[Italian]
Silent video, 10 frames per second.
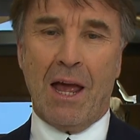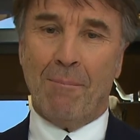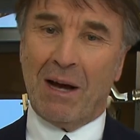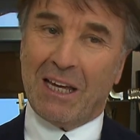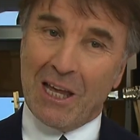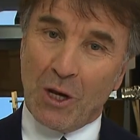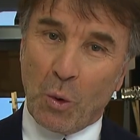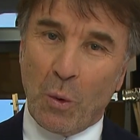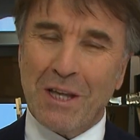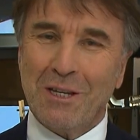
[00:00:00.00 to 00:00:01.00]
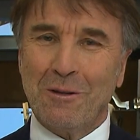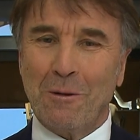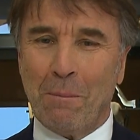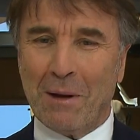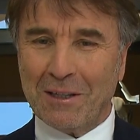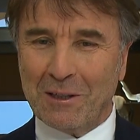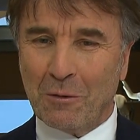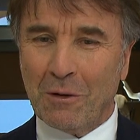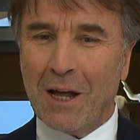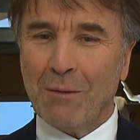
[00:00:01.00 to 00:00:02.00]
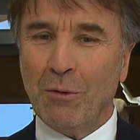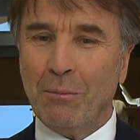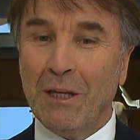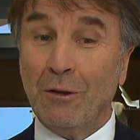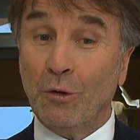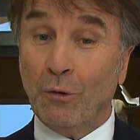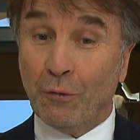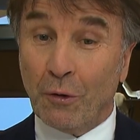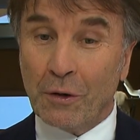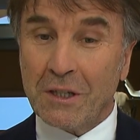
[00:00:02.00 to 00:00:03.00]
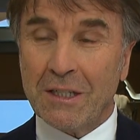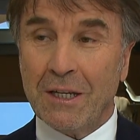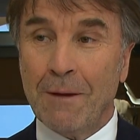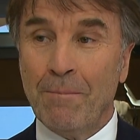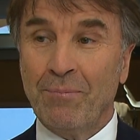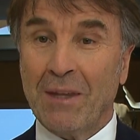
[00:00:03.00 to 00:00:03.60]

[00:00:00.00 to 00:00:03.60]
ma che in questo particolar momento forse